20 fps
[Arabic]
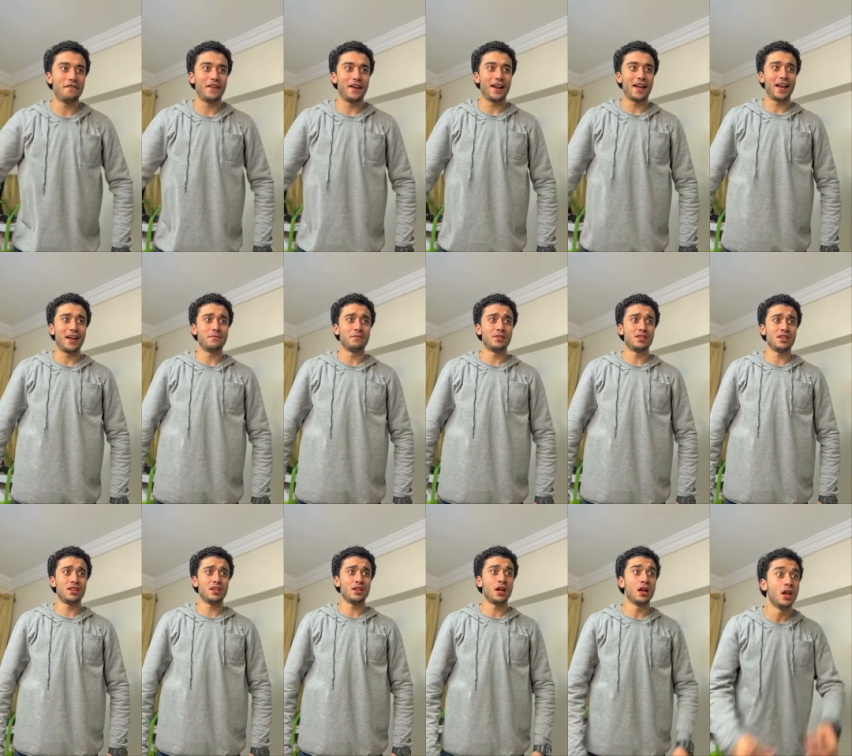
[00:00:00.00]
في
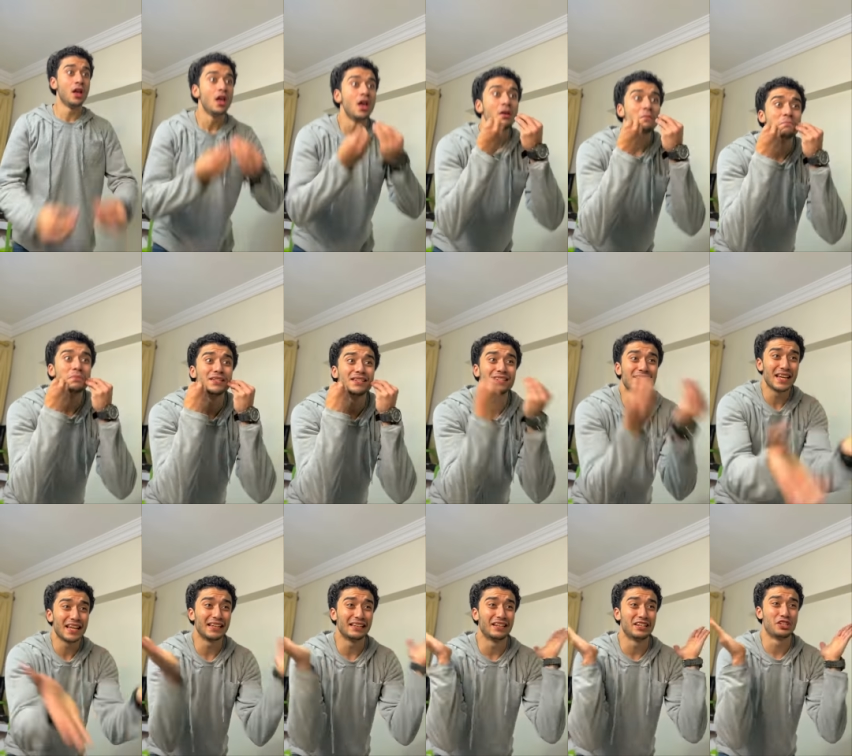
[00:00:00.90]
الخمسينه بس
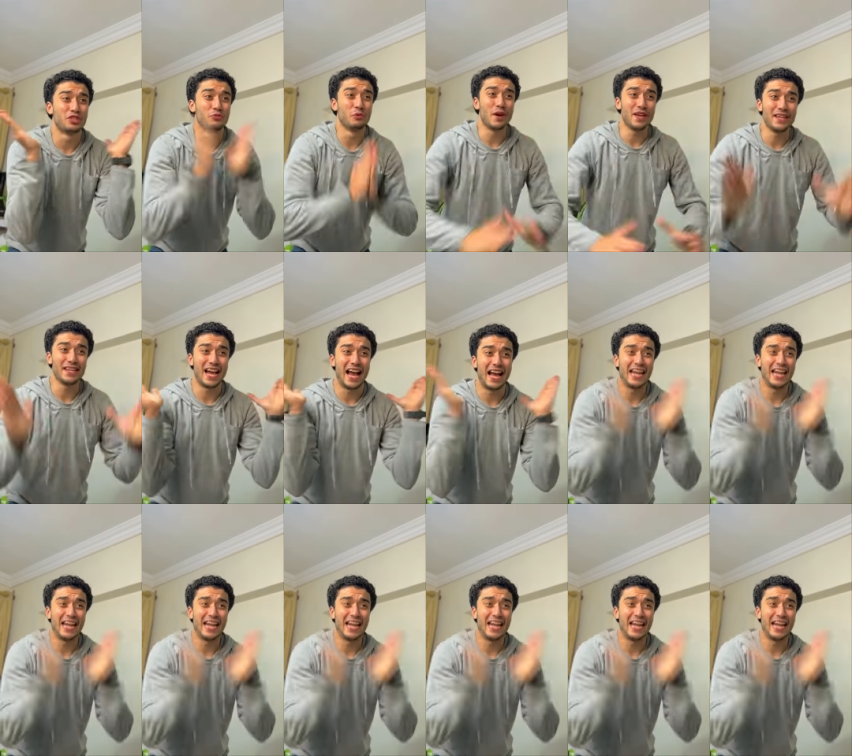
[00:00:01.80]
اهدى شويه